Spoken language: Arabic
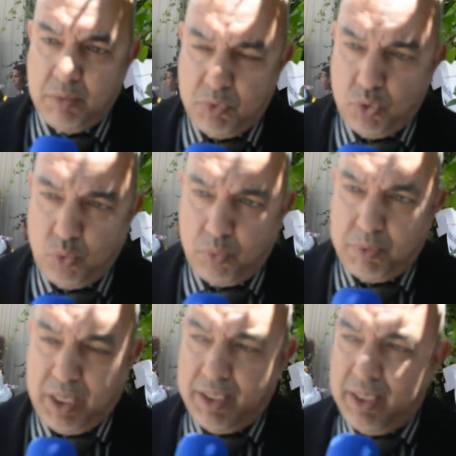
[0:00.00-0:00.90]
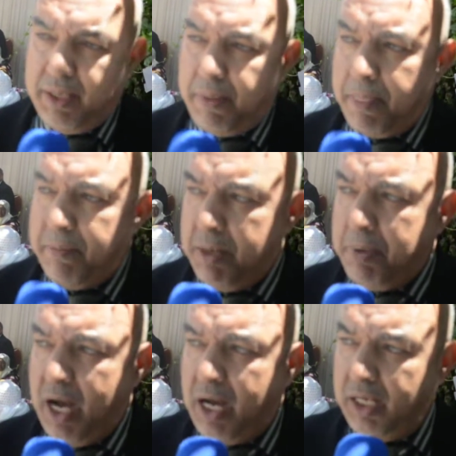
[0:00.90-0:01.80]
منذ ان من
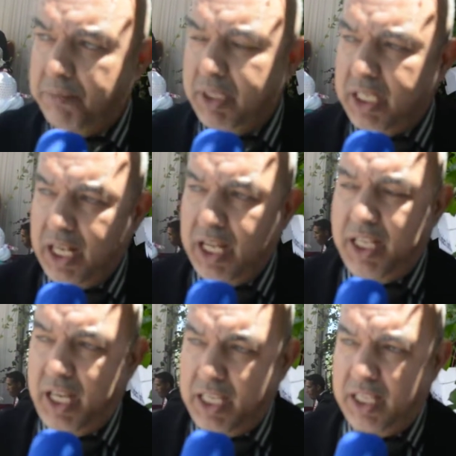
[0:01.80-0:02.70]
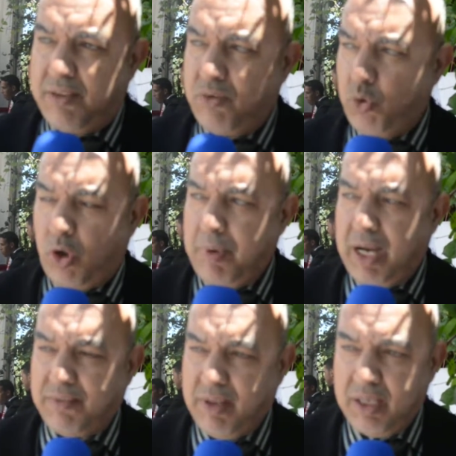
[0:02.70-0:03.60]
يبغى البن كيران يحيد صندوق
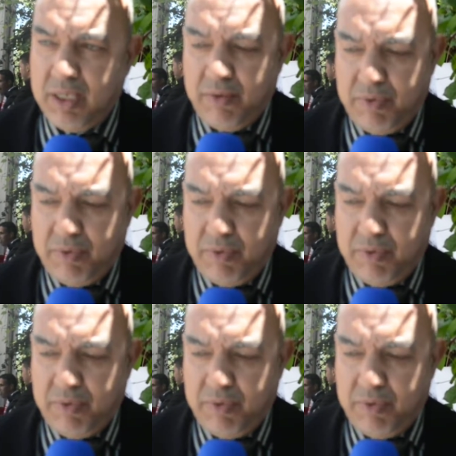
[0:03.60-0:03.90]
المقاصه